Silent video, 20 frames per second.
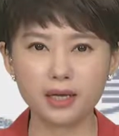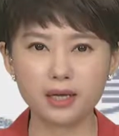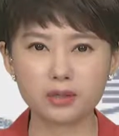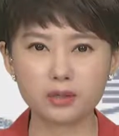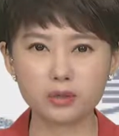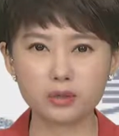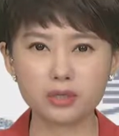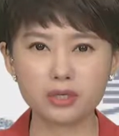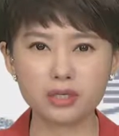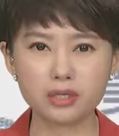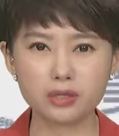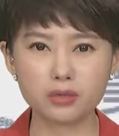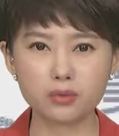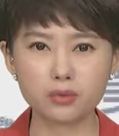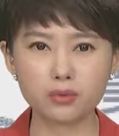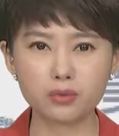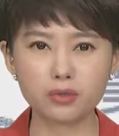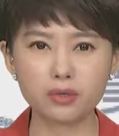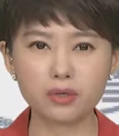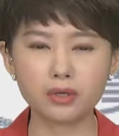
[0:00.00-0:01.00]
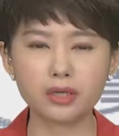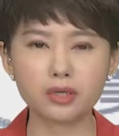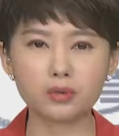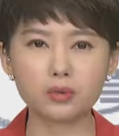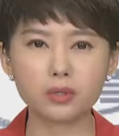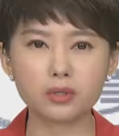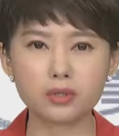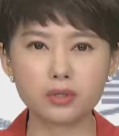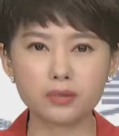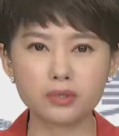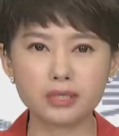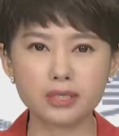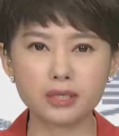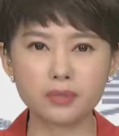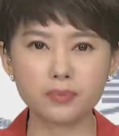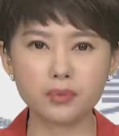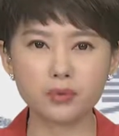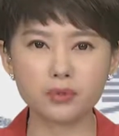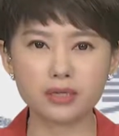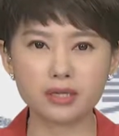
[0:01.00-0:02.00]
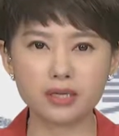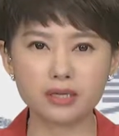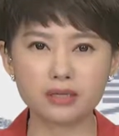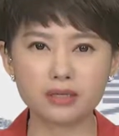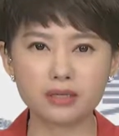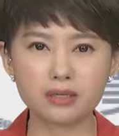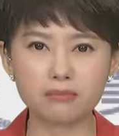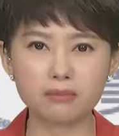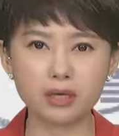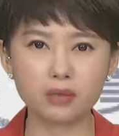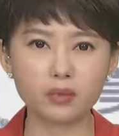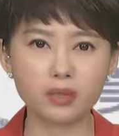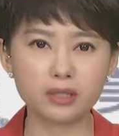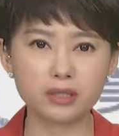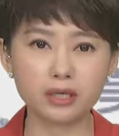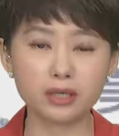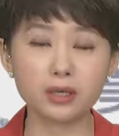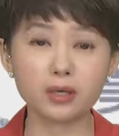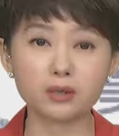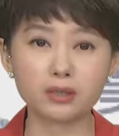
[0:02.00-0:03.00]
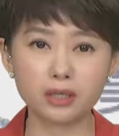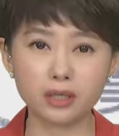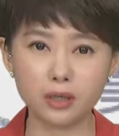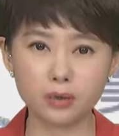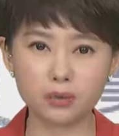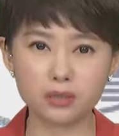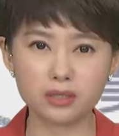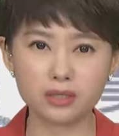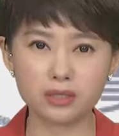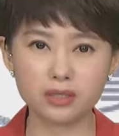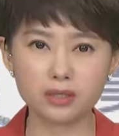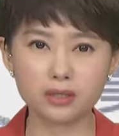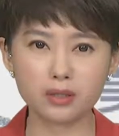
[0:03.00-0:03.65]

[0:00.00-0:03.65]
组织指出，有很多中西部城市面对人口的流失，